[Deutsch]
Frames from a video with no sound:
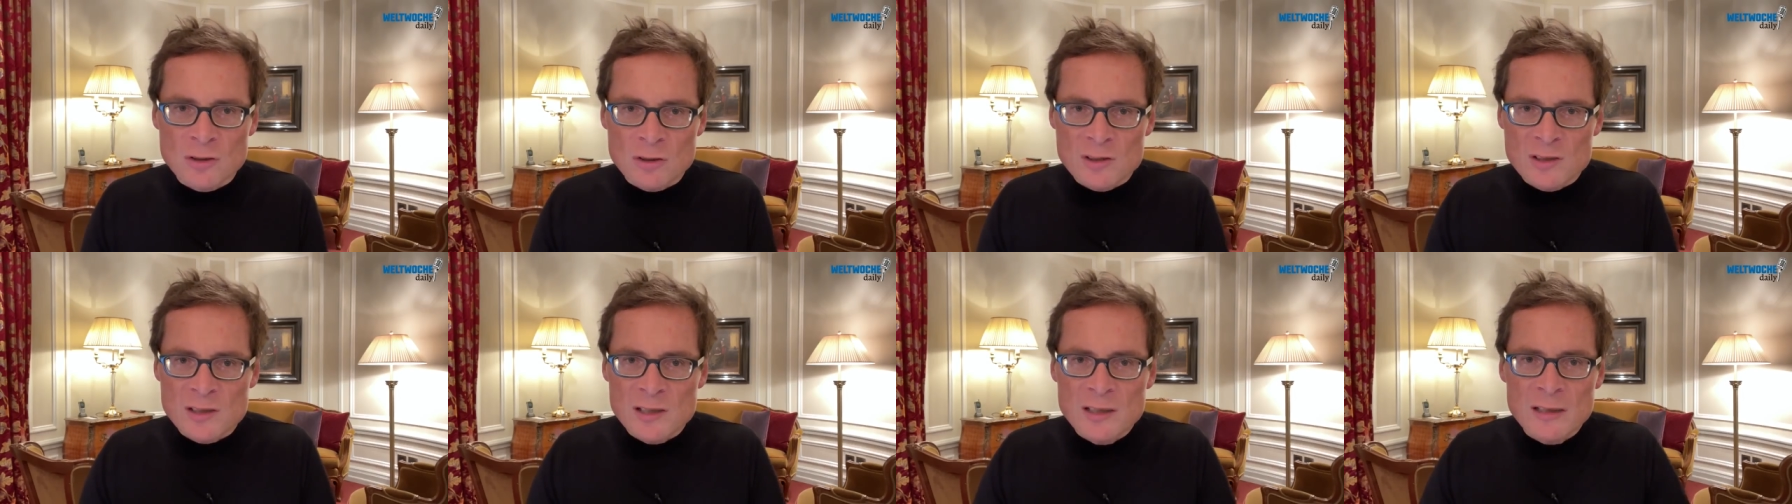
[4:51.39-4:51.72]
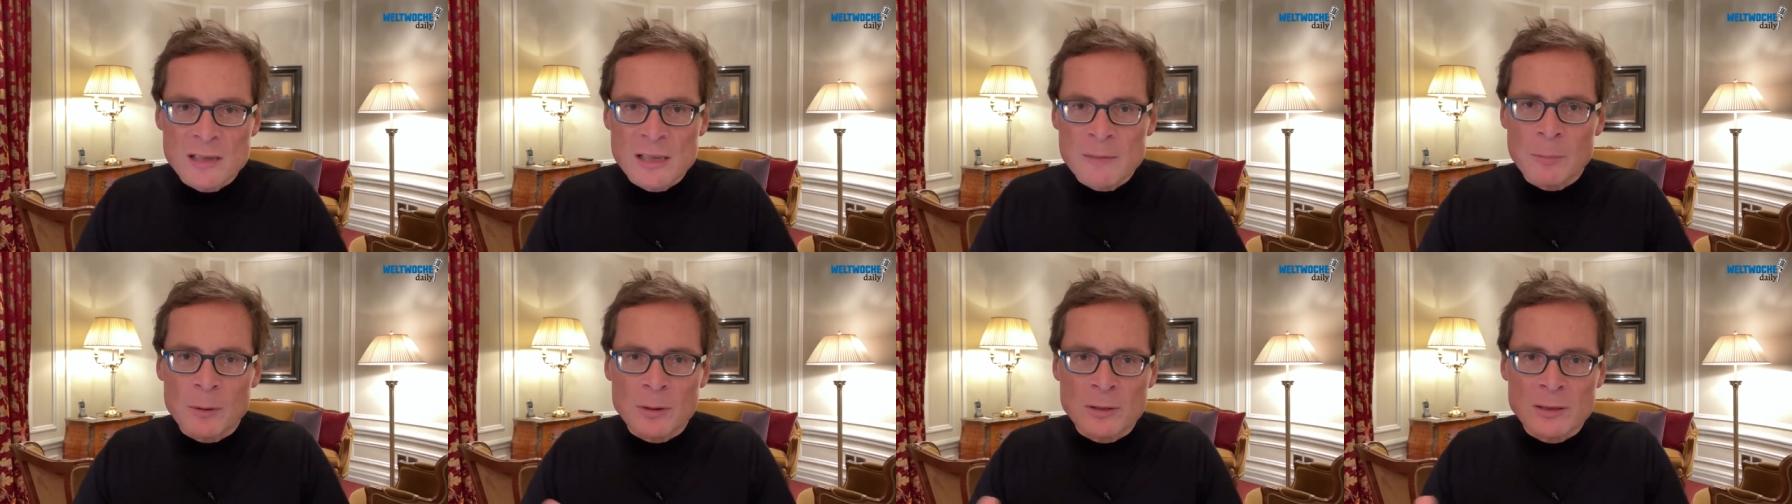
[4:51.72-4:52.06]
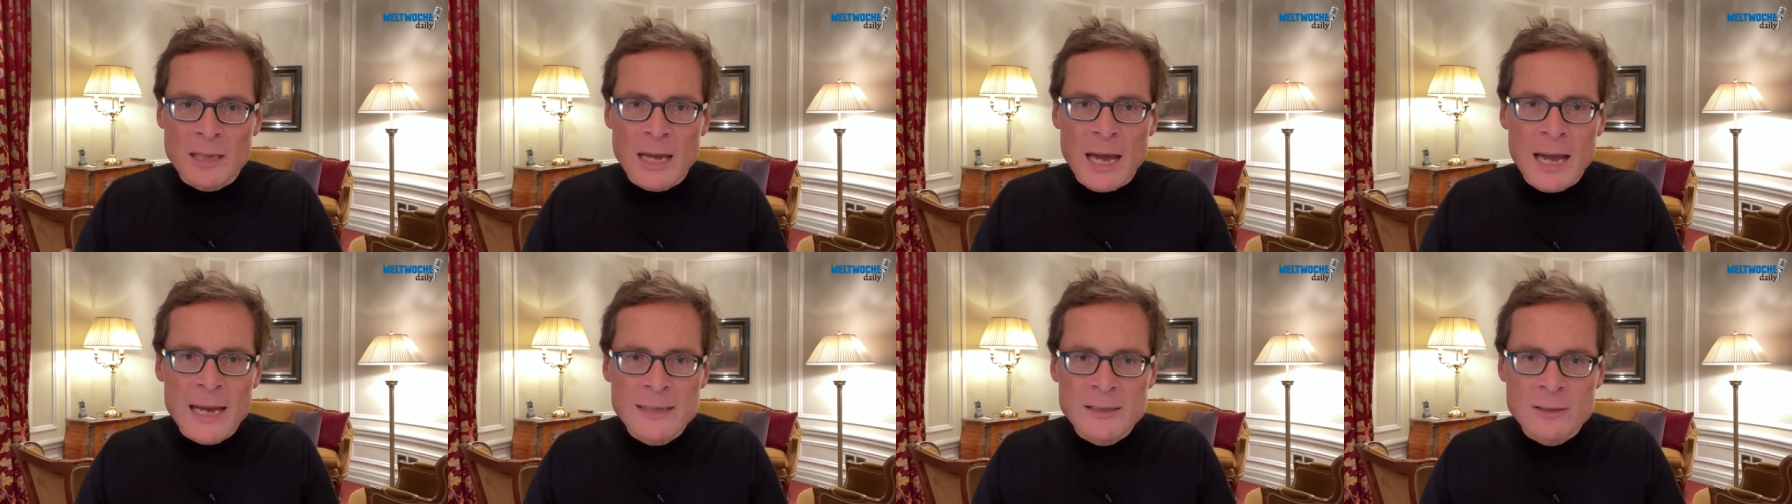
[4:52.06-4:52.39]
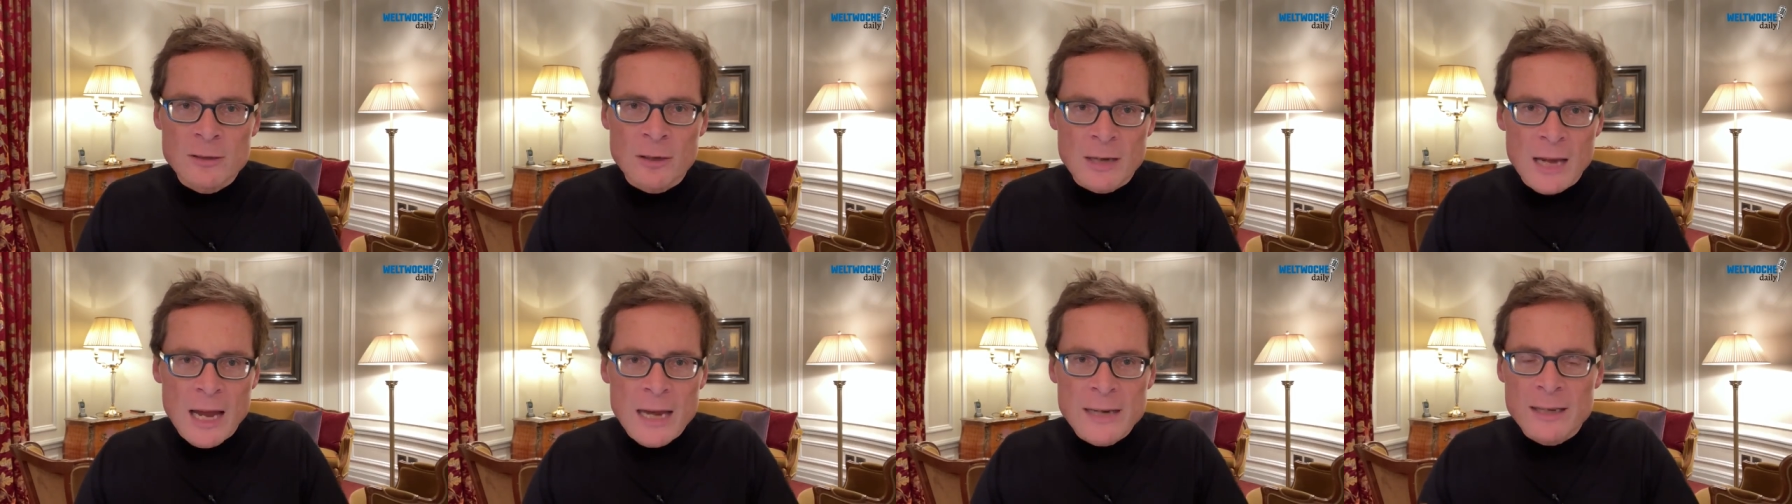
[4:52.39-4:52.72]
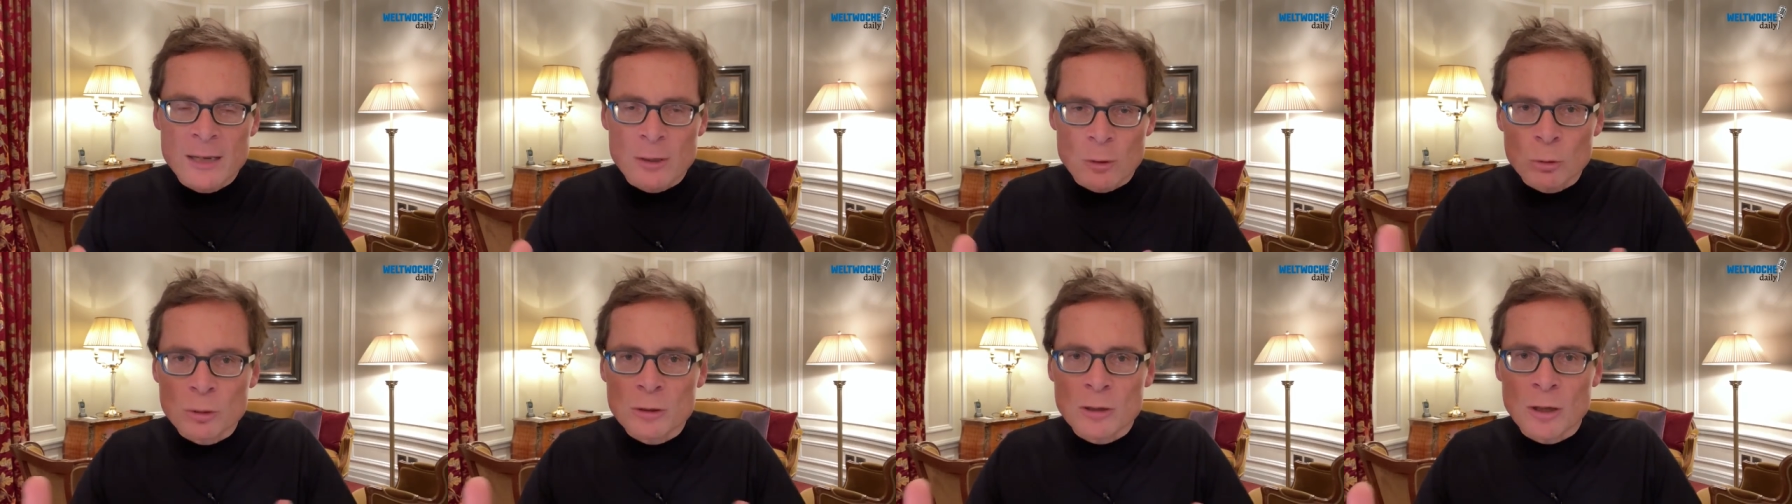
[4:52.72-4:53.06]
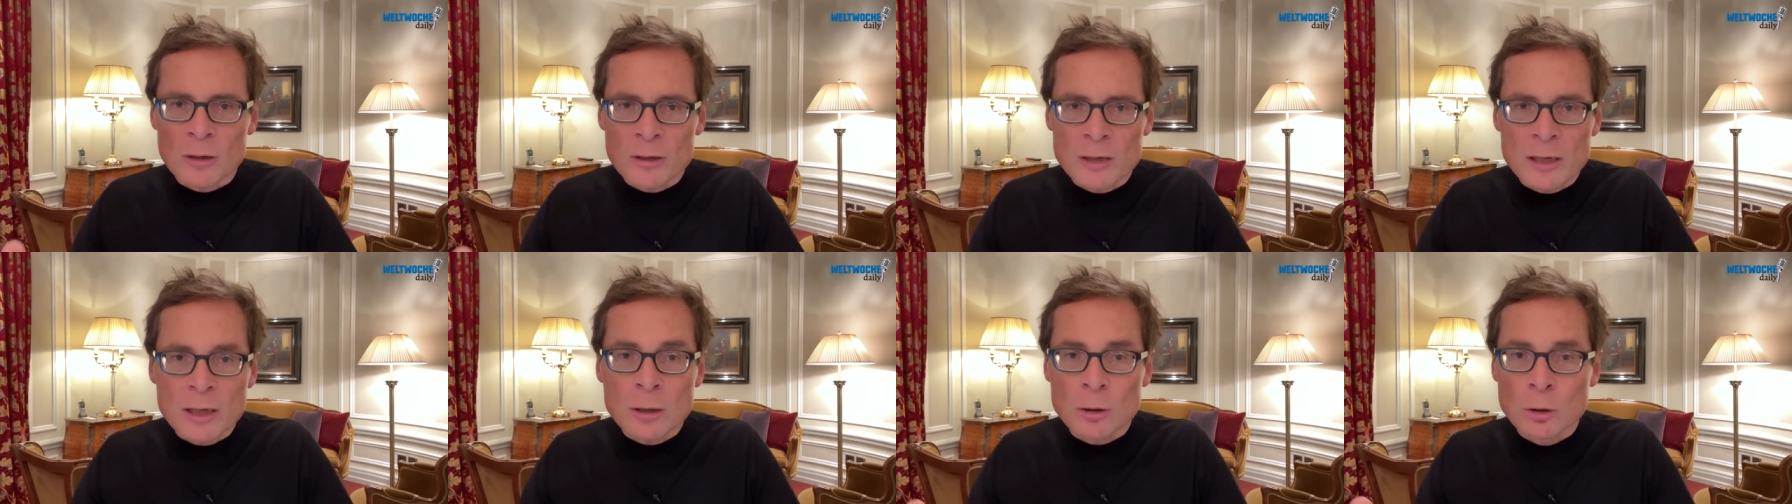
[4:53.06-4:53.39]
Sonst sind die Parteien ja reine
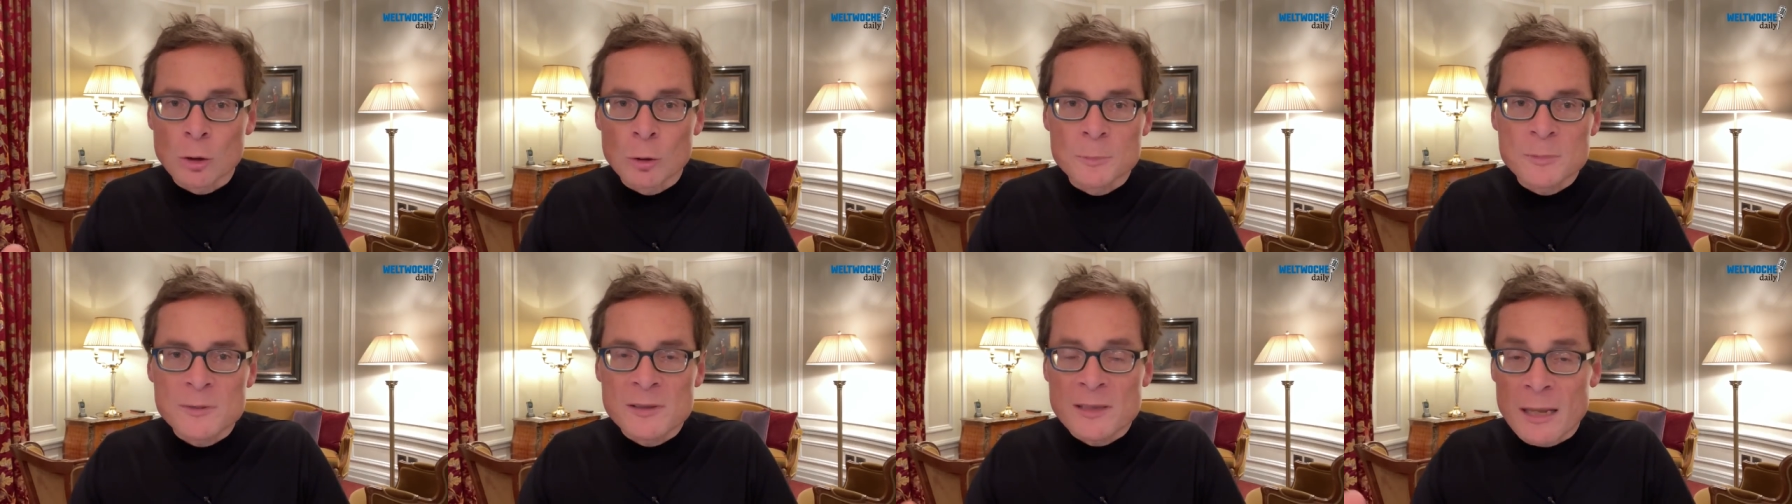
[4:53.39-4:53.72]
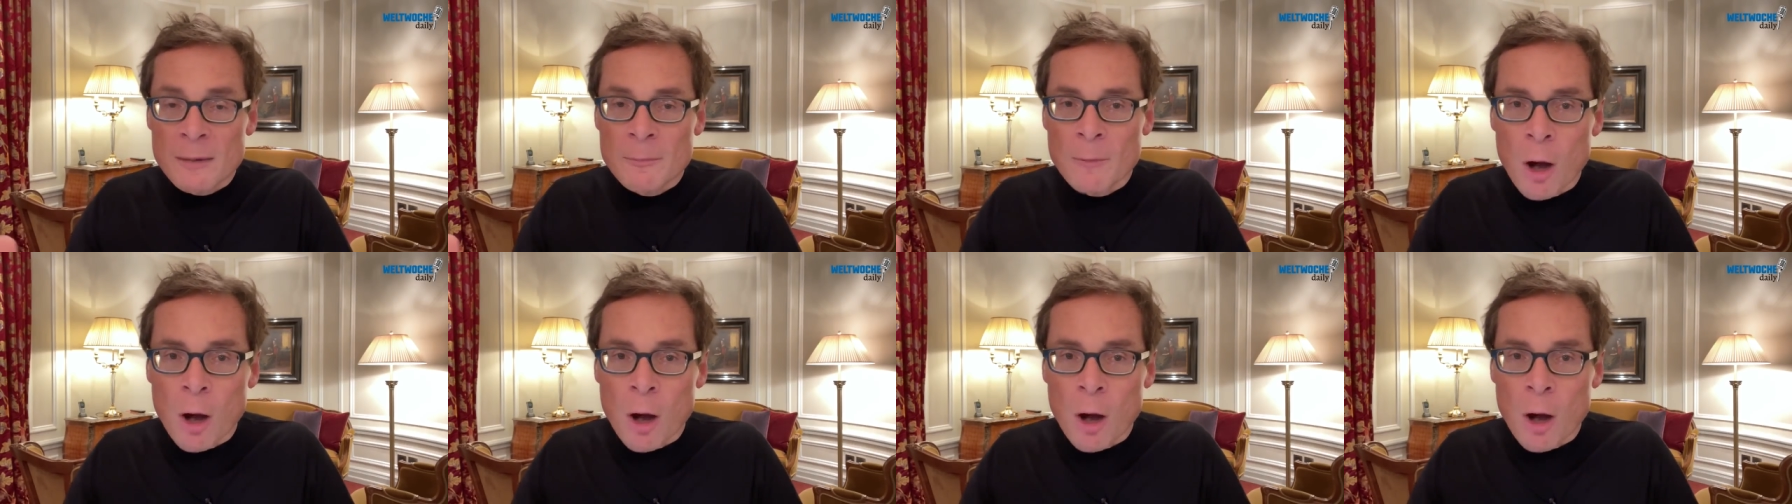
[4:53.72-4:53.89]
Rotary-Clubs der